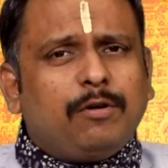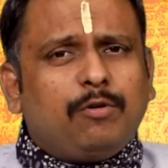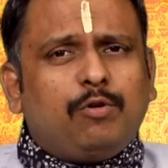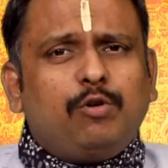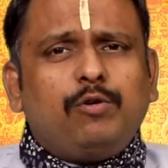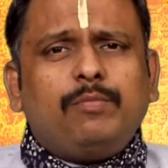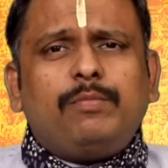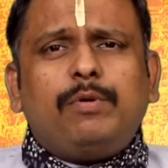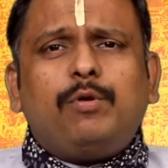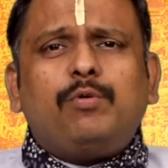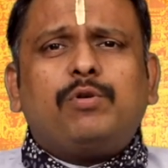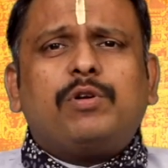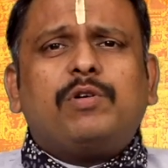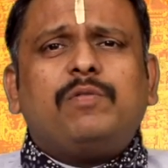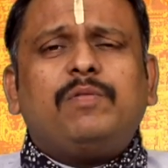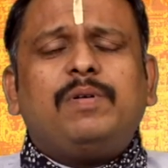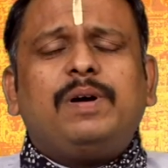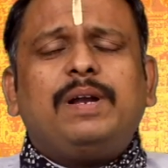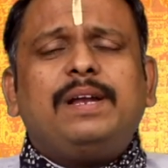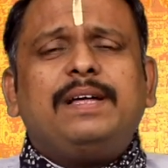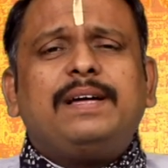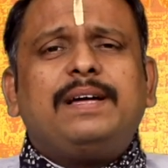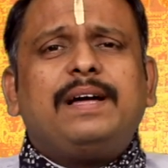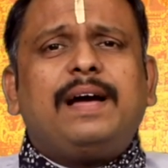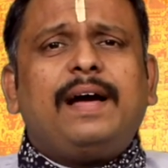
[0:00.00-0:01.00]
குடும்ப
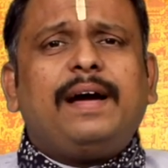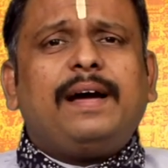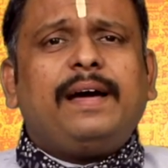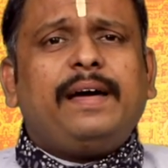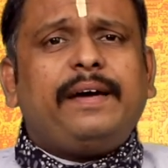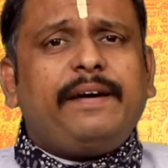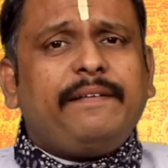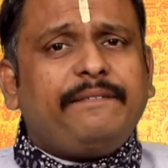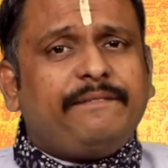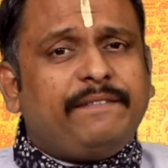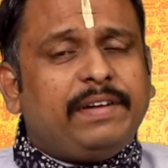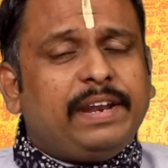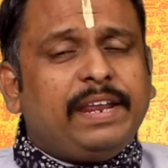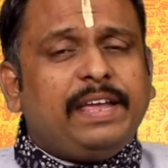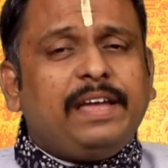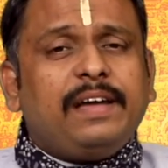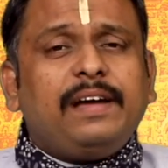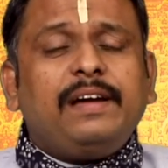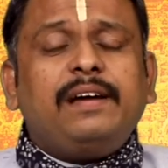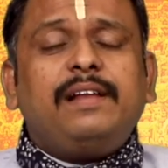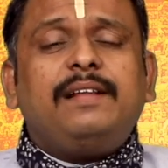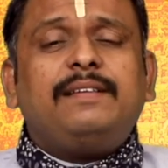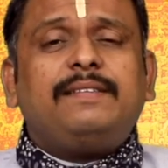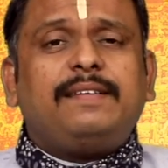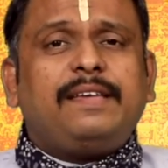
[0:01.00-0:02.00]
உறவுகளுக்காக
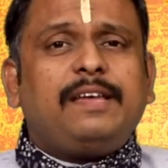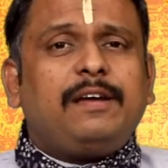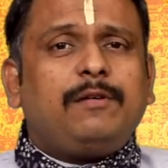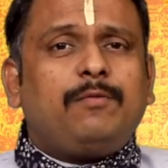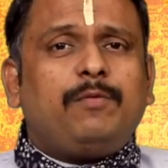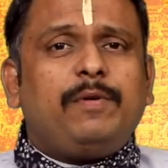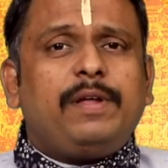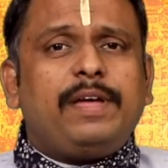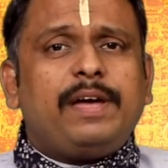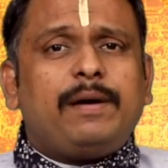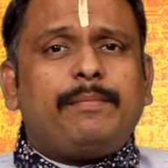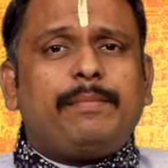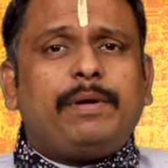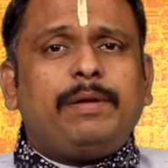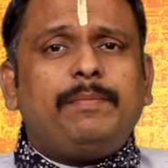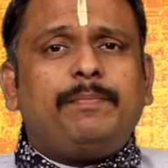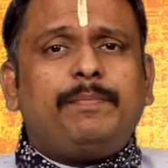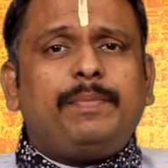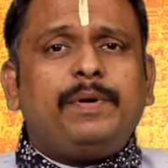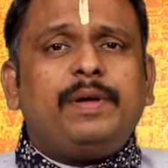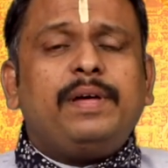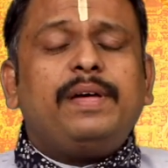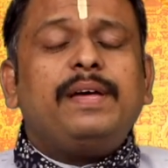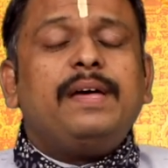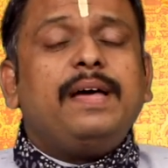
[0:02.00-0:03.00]
விரயங்கள் செய்யக்கூடிய
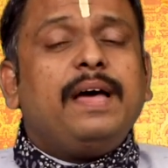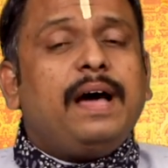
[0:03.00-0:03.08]
அமைப்பு